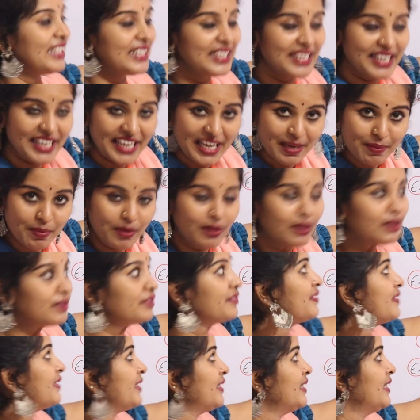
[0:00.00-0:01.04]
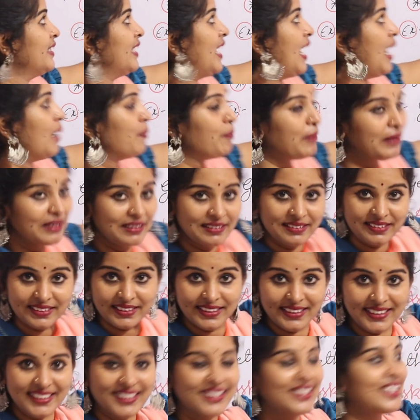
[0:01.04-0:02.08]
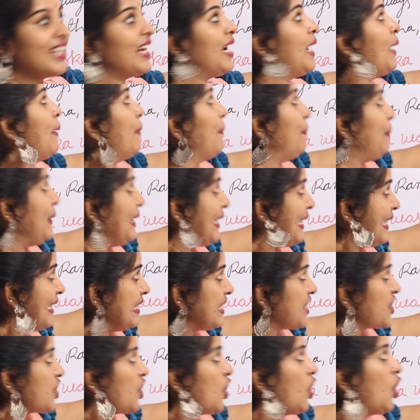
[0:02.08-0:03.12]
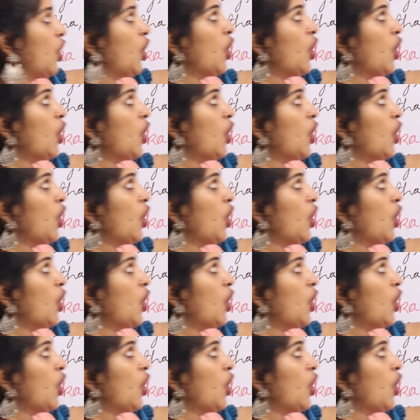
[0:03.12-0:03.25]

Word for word: ద నేమ్ ఆఫ్ అ పర్సన్ ప్లేస్